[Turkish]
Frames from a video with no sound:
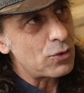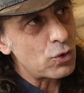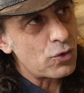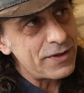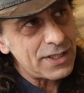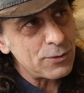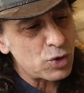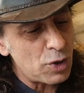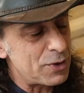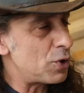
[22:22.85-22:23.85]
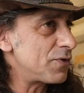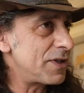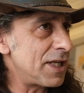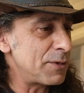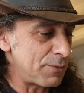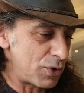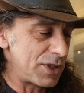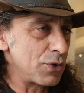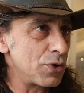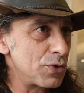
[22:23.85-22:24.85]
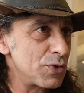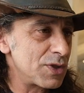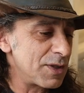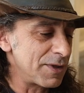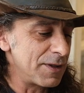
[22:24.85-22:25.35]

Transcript: bu kuvveti absorbe ediyoruz ve damlatmıştı gördüğünüz gibi.